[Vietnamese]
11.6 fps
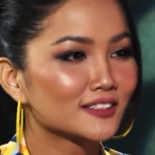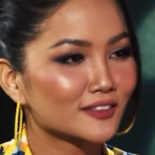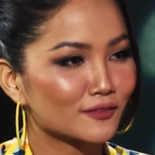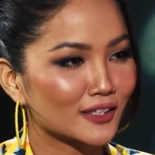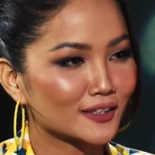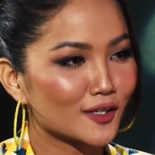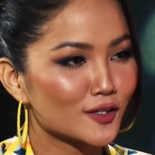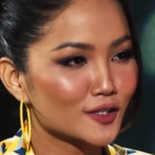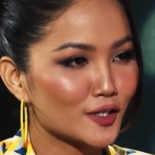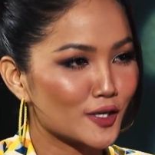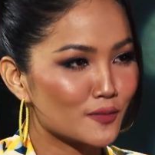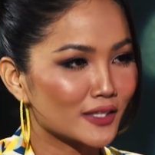và tới
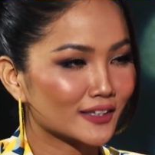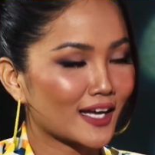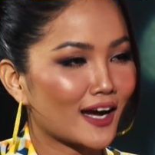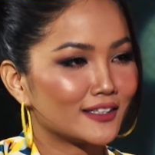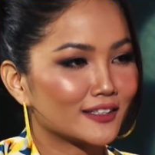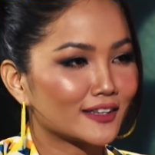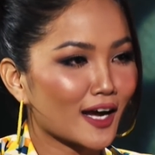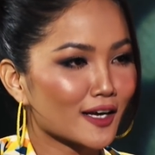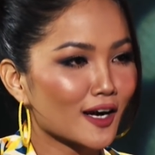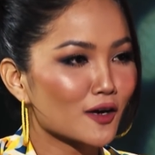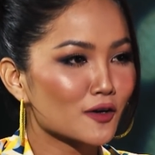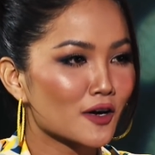thời điểm hiện tại thì tăng
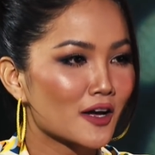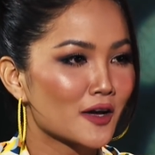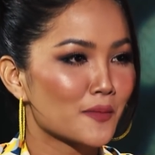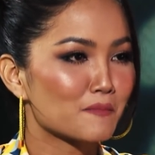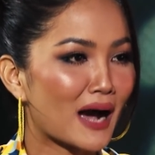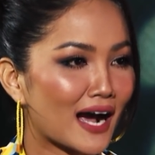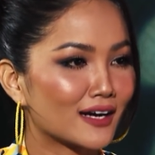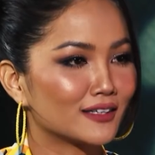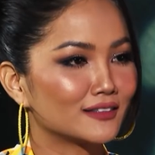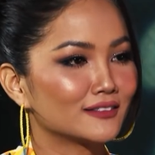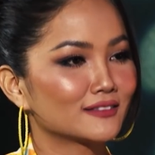cân bằng